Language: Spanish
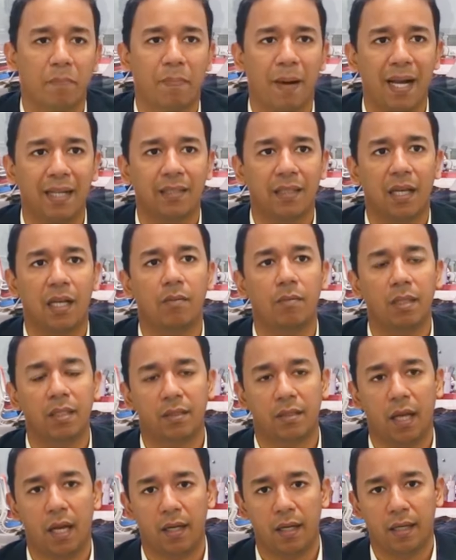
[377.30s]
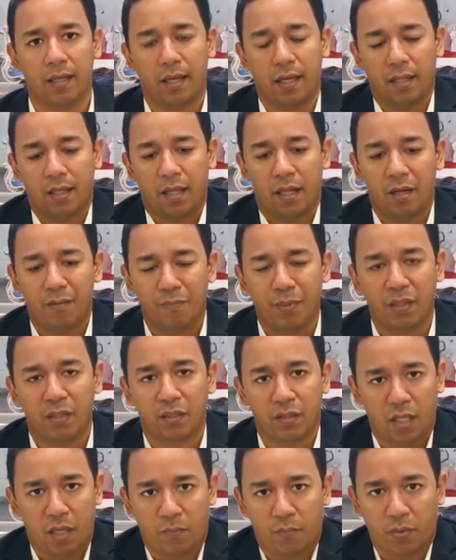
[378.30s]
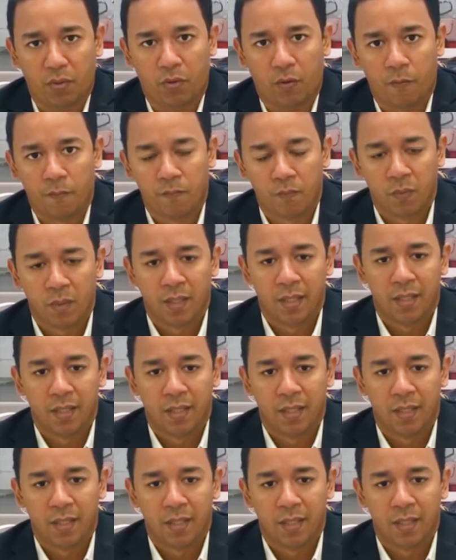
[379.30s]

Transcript: Entonces, parte del mensaje es que desde el principio,